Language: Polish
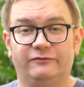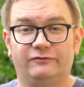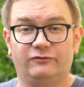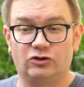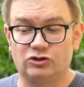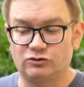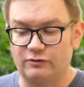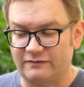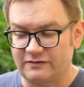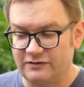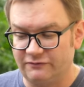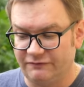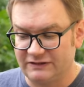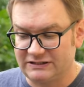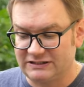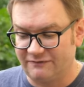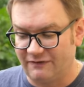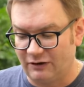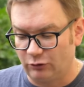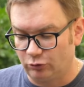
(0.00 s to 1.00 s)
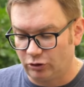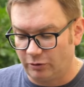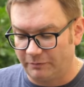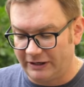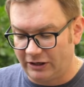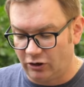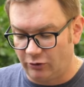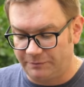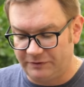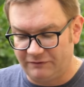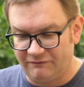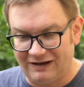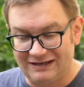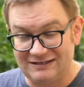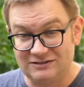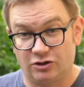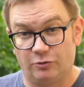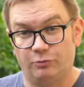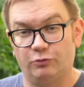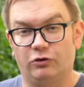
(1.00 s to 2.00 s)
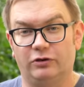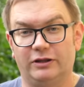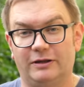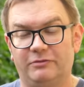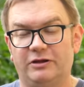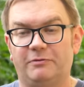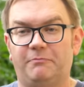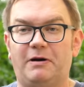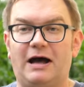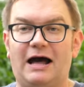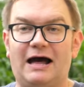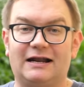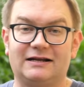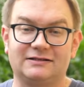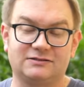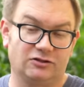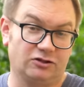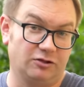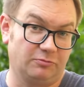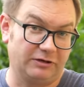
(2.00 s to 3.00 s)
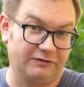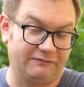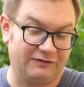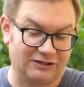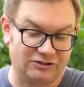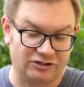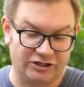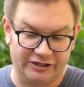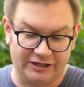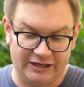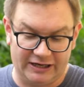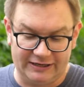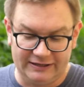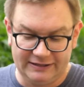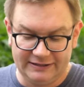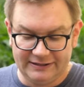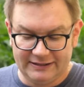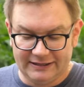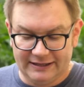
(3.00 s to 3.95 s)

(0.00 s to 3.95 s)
wrocławskim festiwalu dobrego piwa i zrobiło na mnie bardzo dobre wrażenie.